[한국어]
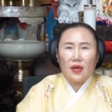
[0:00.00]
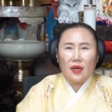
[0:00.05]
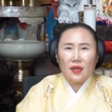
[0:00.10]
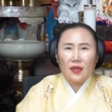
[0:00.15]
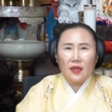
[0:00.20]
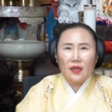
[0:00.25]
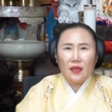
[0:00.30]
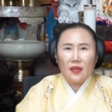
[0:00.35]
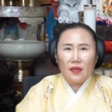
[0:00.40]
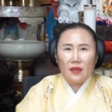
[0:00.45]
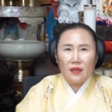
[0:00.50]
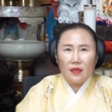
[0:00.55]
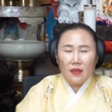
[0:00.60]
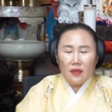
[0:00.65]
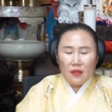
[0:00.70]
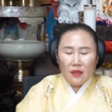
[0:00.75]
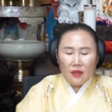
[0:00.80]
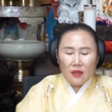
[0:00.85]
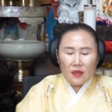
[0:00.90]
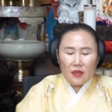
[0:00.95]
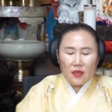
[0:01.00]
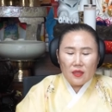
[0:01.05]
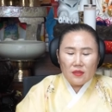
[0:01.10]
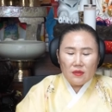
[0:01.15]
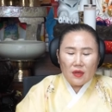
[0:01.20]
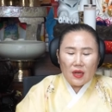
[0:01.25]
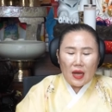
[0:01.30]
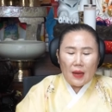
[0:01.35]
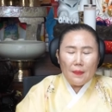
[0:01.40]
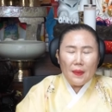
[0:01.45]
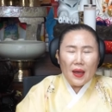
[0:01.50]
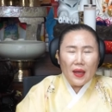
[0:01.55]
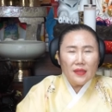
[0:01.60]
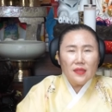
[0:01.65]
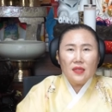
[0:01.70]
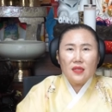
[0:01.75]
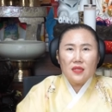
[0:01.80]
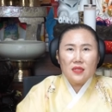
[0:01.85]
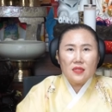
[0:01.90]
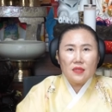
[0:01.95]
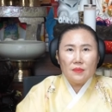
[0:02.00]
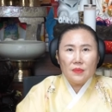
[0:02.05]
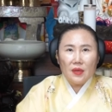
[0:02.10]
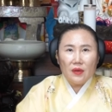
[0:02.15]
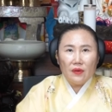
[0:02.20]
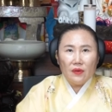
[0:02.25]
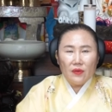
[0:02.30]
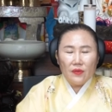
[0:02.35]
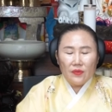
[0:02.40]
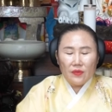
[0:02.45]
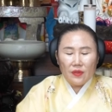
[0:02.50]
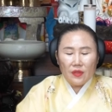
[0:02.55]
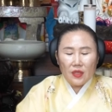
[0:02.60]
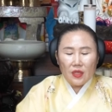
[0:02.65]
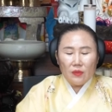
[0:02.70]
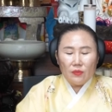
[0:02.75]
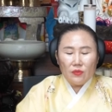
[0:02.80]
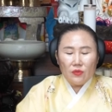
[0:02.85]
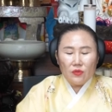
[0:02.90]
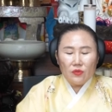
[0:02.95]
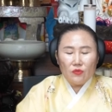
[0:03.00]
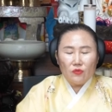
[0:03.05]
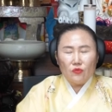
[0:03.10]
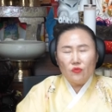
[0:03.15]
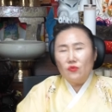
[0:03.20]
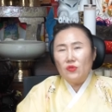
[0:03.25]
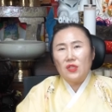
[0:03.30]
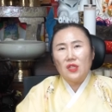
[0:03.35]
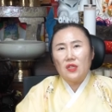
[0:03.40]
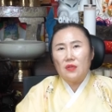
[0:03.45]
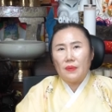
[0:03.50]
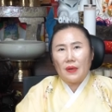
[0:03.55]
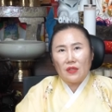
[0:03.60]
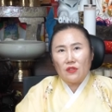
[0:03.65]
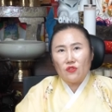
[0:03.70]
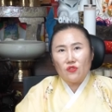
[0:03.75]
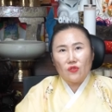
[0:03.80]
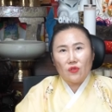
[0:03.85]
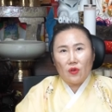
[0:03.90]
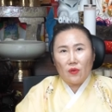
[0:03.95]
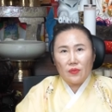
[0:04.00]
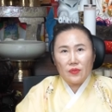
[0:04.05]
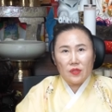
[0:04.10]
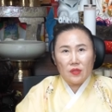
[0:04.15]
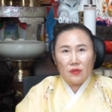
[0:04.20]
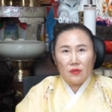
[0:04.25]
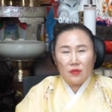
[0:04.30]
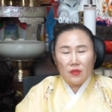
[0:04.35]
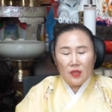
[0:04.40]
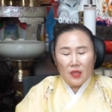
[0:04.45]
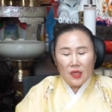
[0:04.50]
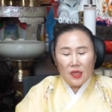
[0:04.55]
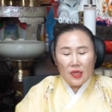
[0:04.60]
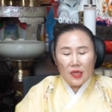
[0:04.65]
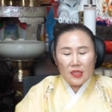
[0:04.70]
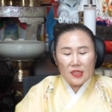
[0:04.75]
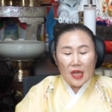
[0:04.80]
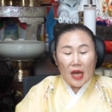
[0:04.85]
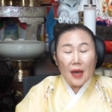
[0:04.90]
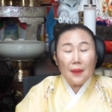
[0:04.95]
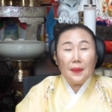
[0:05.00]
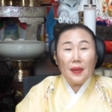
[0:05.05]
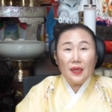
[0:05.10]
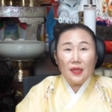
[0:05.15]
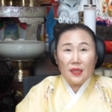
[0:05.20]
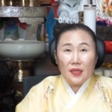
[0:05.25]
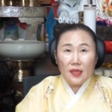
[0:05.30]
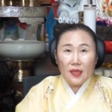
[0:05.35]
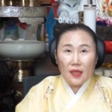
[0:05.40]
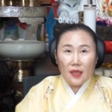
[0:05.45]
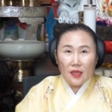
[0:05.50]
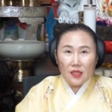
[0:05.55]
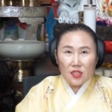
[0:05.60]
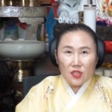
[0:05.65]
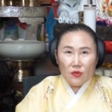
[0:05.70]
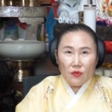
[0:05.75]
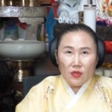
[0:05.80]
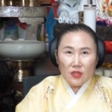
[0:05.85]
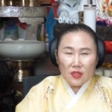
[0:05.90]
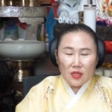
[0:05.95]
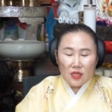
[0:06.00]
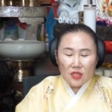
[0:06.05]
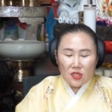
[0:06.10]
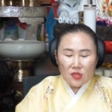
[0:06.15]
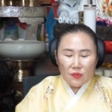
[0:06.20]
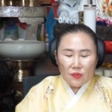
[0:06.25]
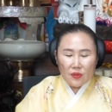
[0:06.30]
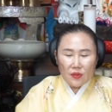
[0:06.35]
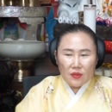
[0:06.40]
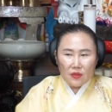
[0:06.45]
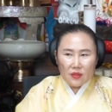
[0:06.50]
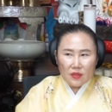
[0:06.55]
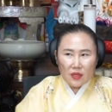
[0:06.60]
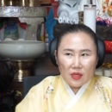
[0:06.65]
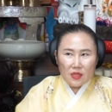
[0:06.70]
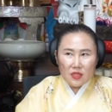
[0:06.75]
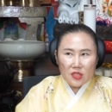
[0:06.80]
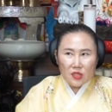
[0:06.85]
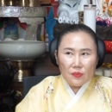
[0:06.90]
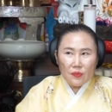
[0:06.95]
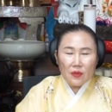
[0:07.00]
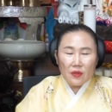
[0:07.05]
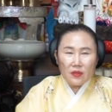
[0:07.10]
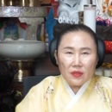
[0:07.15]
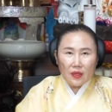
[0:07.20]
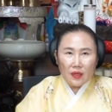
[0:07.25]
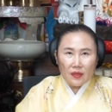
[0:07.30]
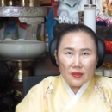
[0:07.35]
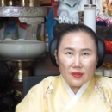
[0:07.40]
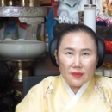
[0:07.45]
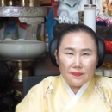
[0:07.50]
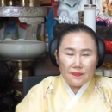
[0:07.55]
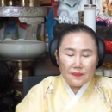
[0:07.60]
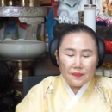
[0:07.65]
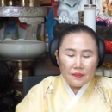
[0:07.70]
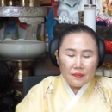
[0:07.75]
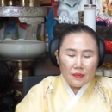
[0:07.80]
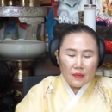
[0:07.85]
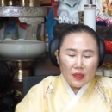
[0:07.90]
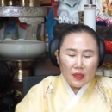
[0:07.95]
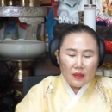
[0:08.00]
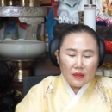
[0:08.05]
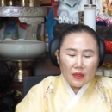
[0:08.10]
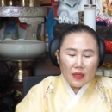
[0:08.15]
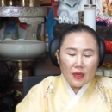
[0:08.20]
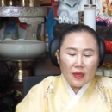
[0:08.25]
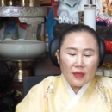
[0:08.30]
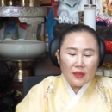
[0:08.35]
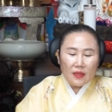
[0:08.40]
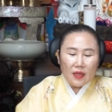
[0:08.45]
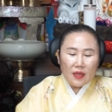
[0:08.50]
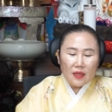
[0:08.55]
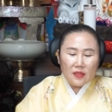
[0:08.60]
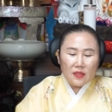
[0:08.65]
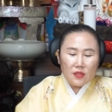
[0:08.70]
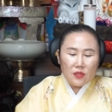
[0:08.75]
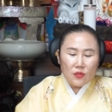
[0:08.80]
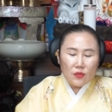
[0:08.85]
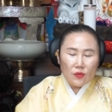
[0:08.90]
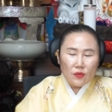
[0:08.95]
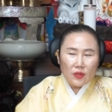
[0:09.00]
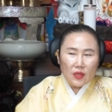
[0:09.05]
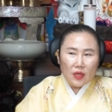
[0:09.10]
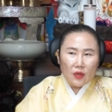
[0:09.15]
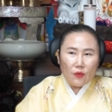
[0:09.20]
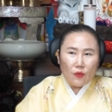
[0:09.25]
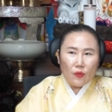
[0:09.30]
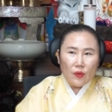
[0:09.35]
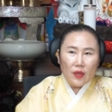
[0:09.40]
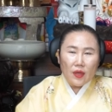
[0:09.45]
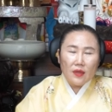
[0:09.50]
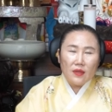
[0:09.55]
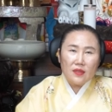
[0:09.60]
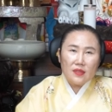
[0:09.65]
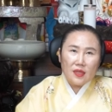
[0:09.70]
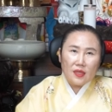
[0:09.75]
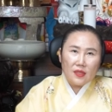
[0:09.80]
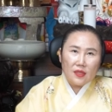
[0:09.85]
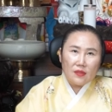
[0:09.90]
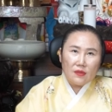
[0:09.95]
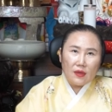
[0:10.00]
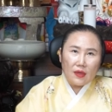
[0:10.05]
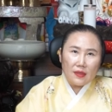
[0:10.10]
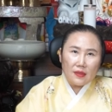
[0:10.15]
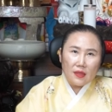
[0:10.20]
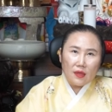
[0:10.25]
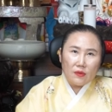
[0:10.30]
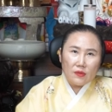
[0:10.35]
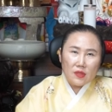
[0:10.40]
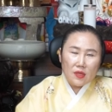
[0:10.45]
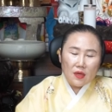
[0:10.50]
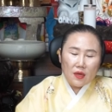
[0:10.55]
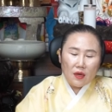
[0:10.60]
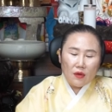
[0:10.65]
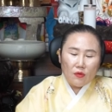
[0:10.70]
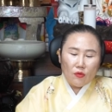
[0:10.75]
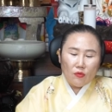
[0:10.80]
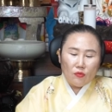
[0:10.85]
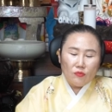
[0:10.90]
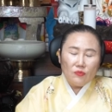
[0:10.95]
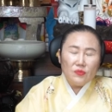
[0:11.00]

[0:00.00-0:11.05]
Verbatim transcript: 강해. 그래서 가만히 있으면 이분들 운기를 받을 수가 없어. 그래서 하반기에 10월달, 11월달, 12월달은 내가 내 스스로 내 고행을 찾아서 간다고 생각하고